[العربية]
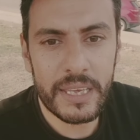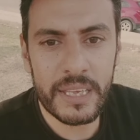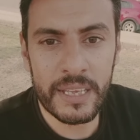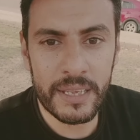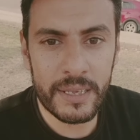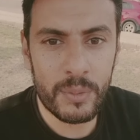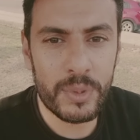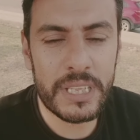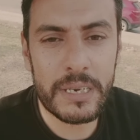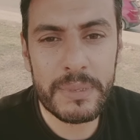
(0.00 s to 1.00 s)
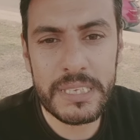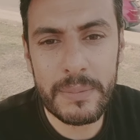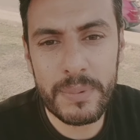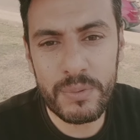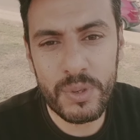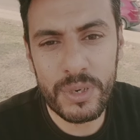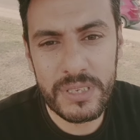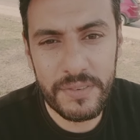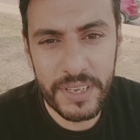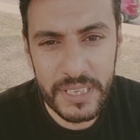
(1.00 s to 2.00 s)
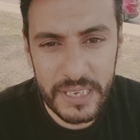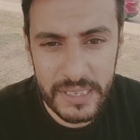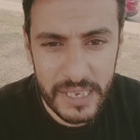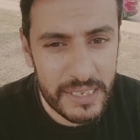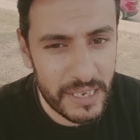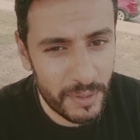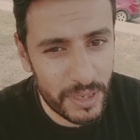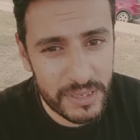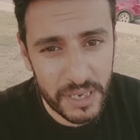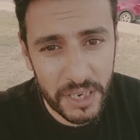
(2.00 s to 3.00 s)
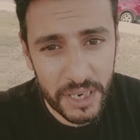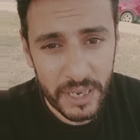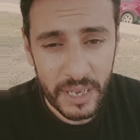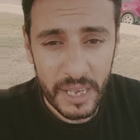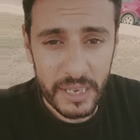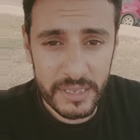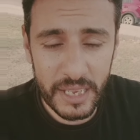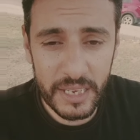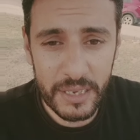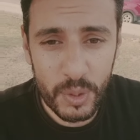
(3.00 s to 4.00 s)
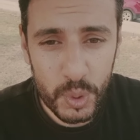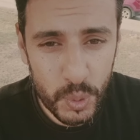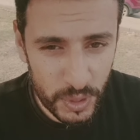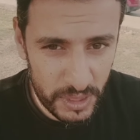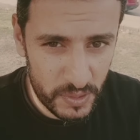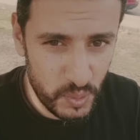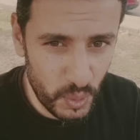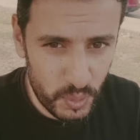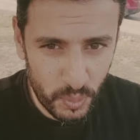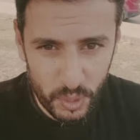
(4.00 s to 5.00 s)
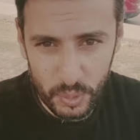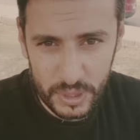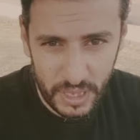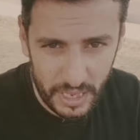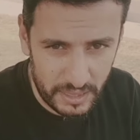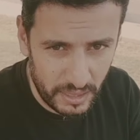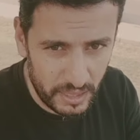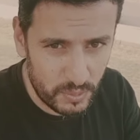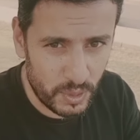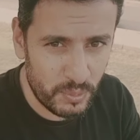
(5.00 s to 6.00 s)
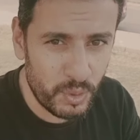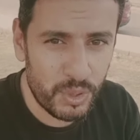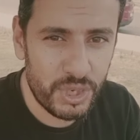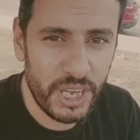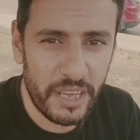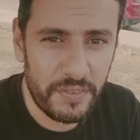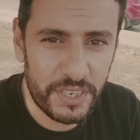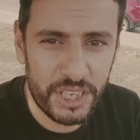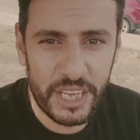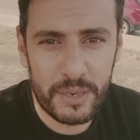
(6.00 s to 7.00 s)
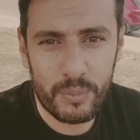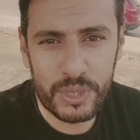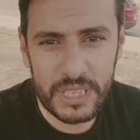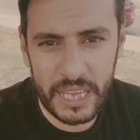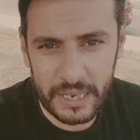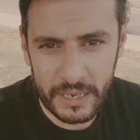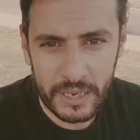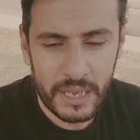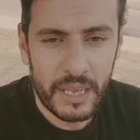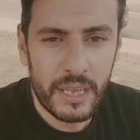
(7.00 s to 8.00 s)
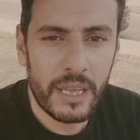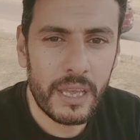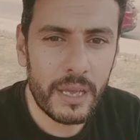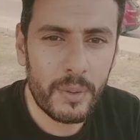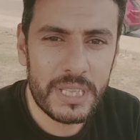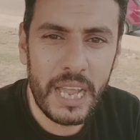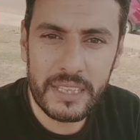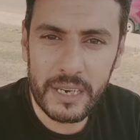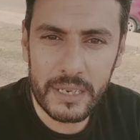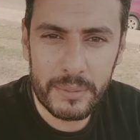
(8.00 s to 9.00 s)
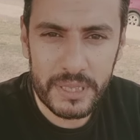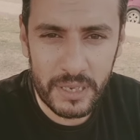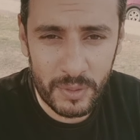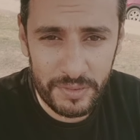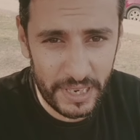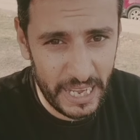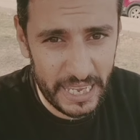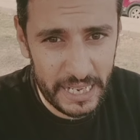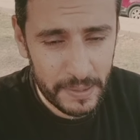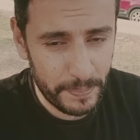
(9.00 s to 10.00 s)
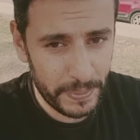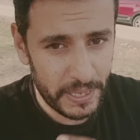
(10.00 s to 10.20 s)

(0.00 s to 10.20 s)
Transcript: آه، ودي اللي بتسبب ظهور الصفات الجنسيه الثانويه للذكر زي خشونه الصوت وقوه العضلات ونمو الشعر في الشارب والدقن آه، وتحت الابطين وفي العانه